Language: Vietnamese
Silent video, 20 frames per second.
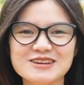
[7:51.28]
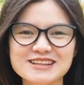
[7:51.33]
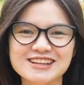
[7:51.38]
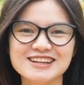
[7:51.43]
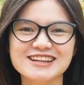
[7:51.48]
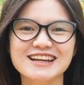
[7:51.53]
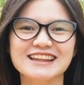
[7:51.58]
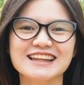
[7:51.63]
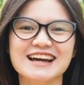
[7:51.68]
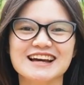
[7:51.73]
bây giờ
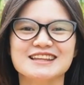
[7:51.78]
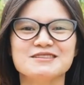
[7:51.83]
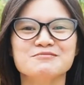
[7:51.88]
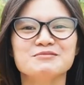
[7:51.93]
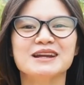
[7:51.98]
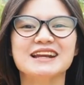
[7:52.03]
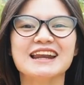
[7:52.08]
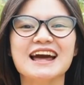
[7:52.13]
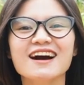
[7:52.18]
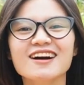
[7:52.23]
hiện tại thì
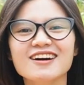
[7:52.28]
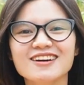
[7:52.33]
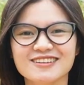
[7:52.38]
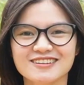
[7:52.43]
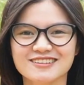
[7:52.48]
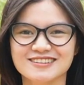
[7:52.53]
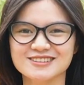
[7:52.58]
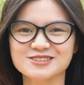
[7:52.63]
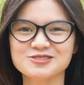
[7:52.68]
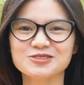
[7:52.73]
mình đang
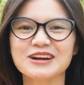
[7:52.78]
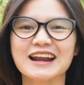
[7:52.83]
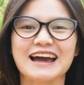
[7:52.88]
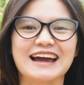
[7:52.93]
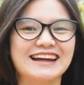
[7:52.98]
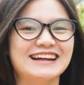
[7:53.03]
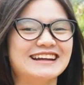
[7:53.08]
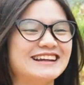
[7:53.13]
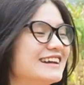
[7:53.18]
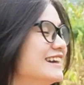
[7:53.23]
ở chỗ
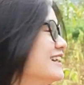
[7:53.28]
này